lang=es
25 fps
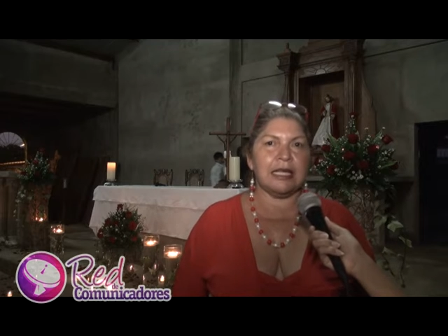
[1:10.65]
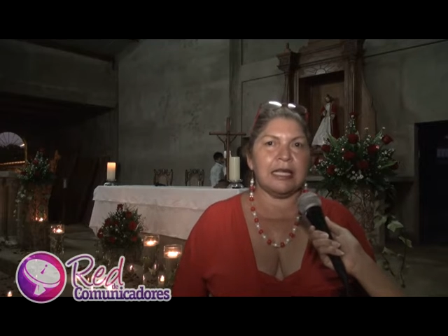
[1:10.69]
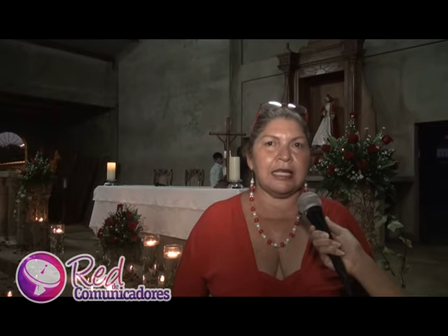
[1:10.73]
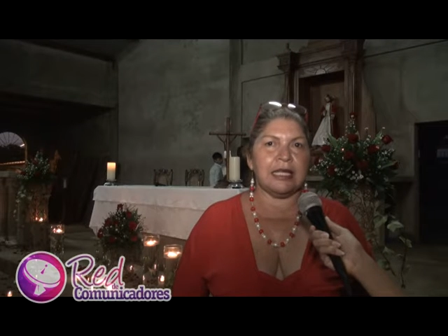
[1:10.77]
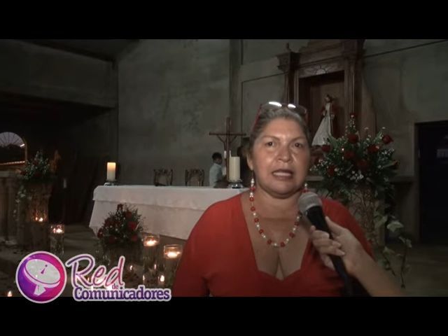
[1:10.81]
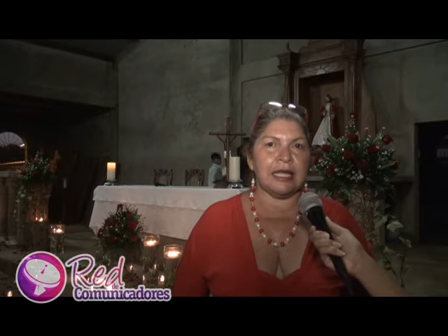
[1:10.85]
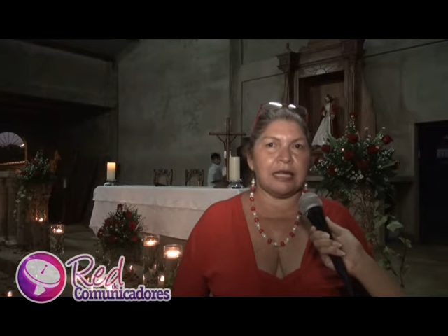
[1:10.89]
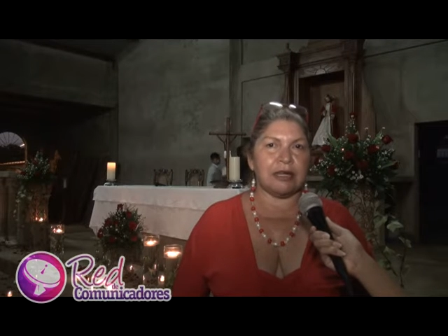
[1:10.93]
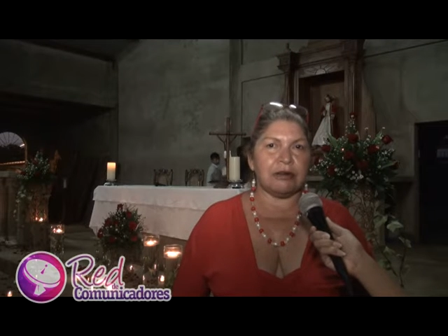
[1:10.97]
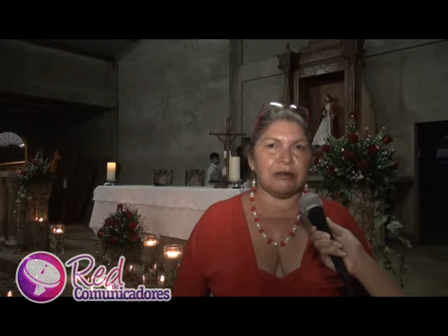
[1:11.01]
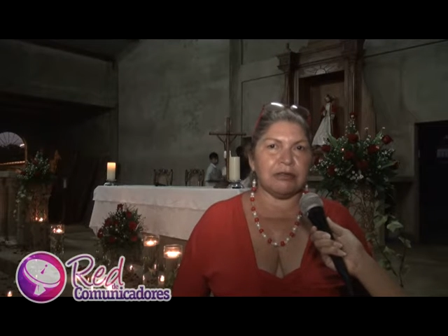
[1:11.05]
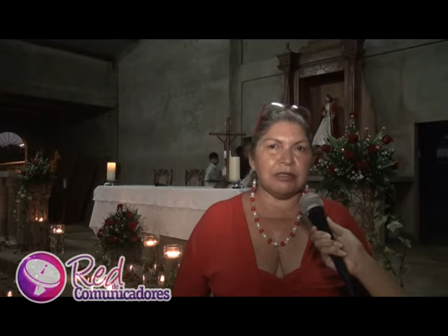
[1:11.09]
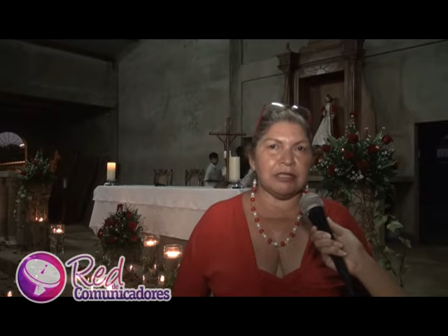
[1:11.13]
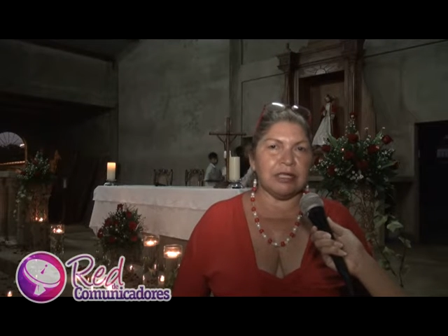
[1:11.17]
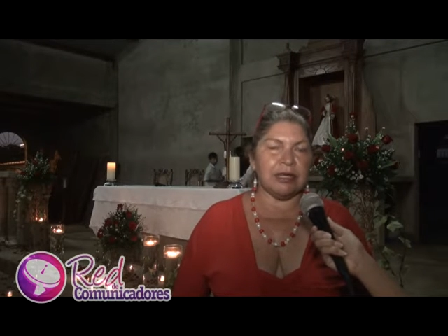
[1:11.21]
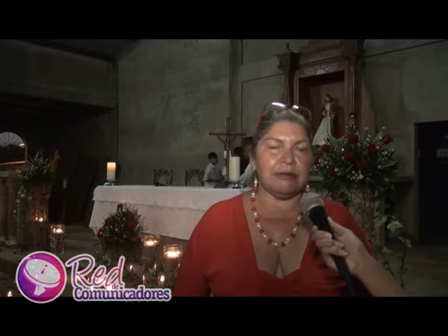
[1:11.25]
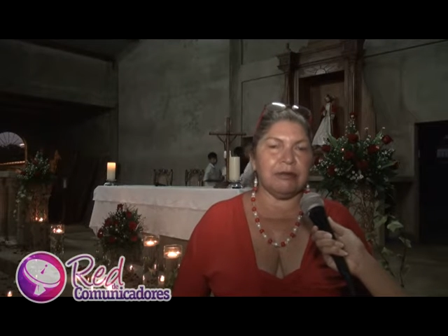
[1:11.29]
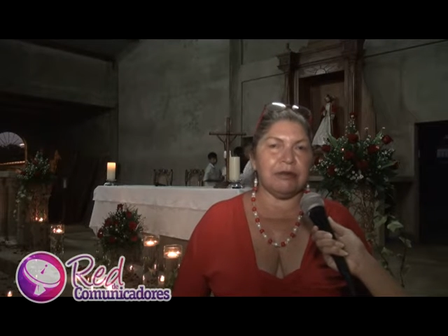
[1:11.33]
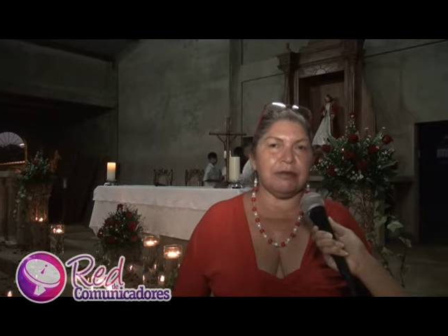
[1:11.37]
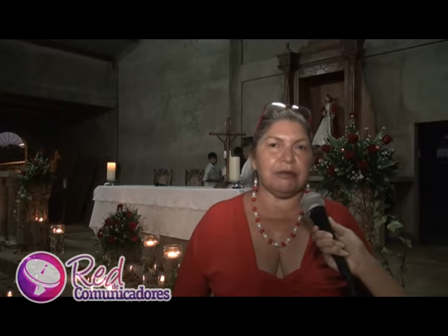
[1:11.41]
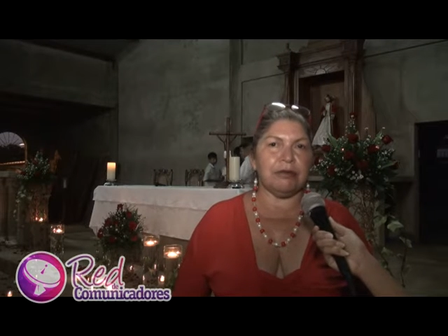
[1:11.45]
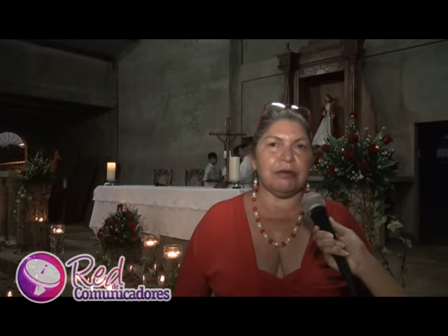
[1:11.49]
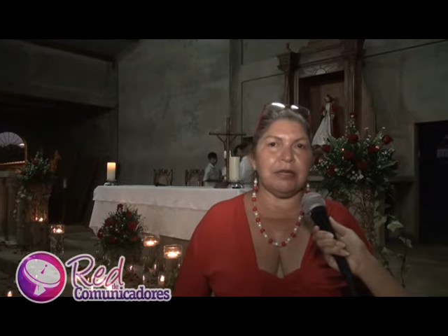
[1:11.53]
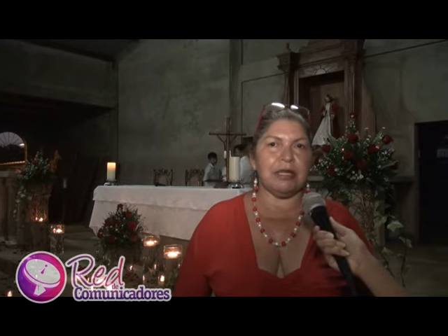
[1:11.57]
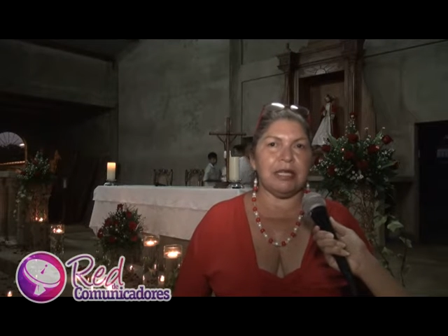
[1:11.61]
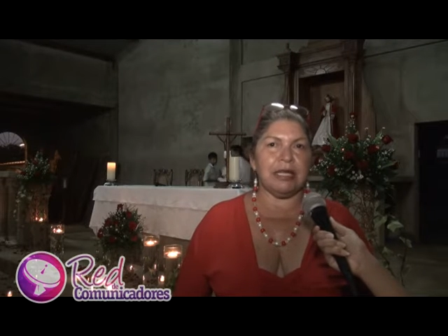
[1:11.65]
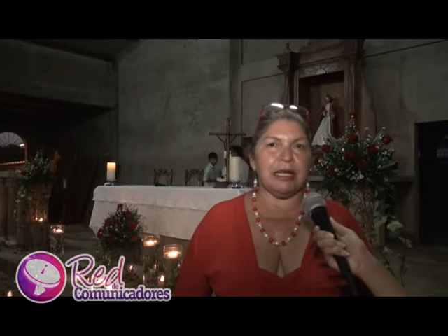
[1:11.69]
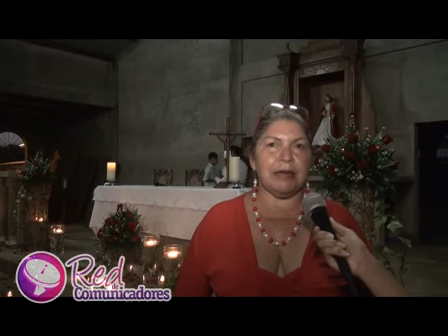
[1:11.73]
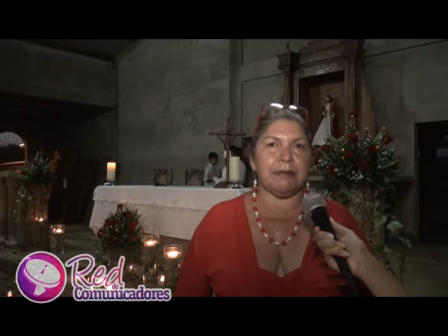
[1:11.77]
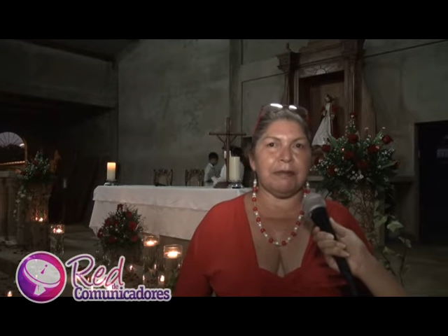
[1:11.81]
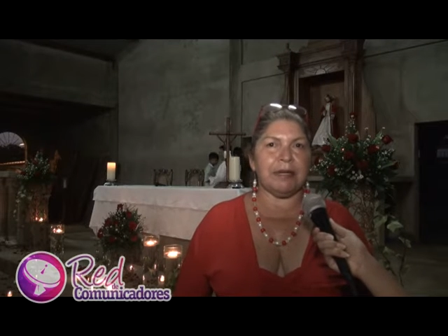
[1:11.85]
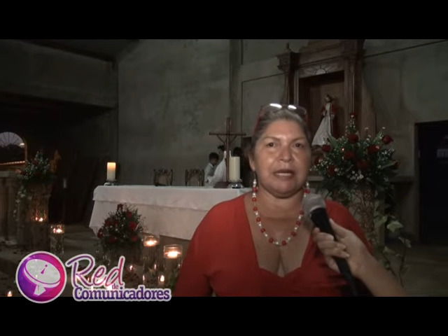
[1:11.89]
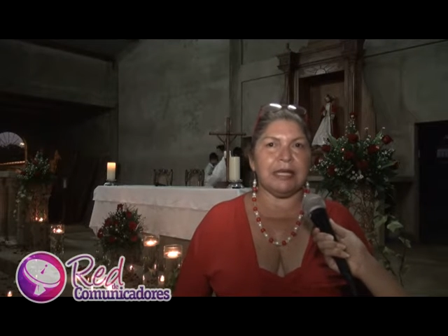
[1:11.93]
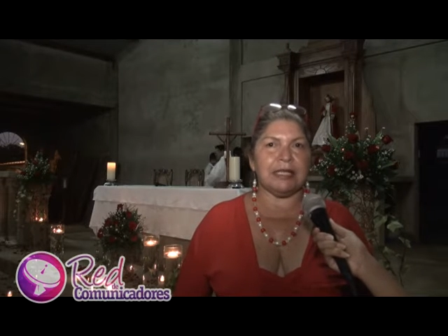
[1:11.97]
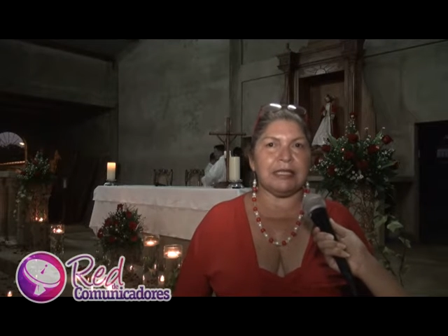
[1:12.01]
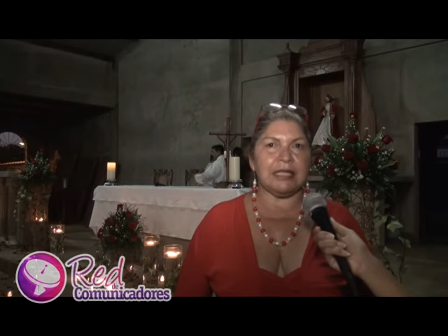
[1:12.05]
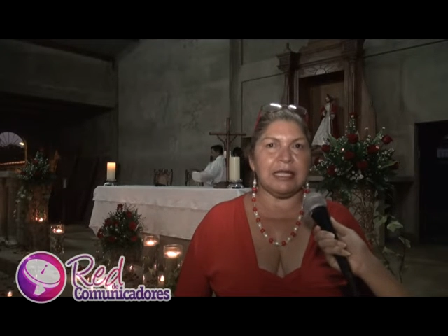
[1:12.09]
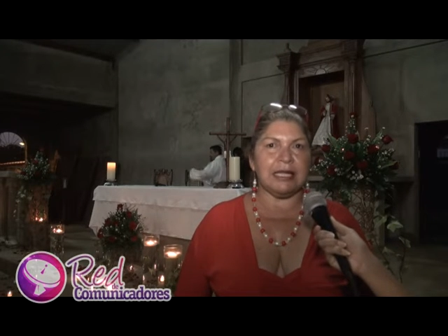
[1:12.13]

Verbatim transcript: y darnos sabiduría para